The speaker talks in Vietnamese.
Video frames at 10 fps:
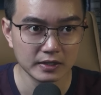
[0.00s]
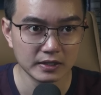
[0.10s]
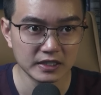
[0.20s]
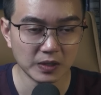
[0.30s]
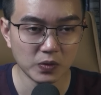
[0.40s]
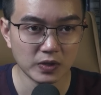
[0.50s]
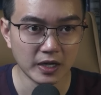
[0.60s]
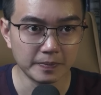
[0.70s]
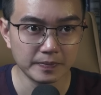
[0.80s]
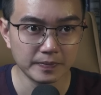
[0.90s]
Xong cuộc
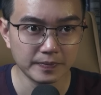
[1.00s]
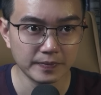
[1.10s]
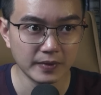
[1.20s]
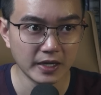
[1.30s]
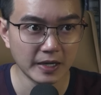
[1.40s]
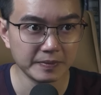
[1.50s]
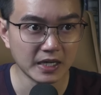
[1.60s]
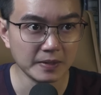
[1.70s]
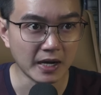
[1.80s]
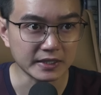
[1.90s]
họp, em và
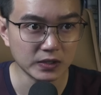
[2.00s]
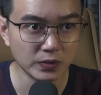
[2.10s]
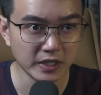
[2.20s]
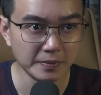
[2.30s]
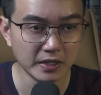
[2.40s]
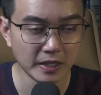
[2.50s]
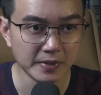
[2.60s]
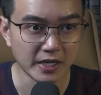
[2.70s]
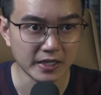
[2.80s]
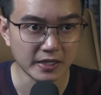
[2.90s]
các bạn sẽ thu xếp đến thăm
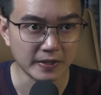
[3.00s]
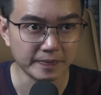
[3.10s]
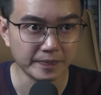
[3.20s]
nhà chị ạ.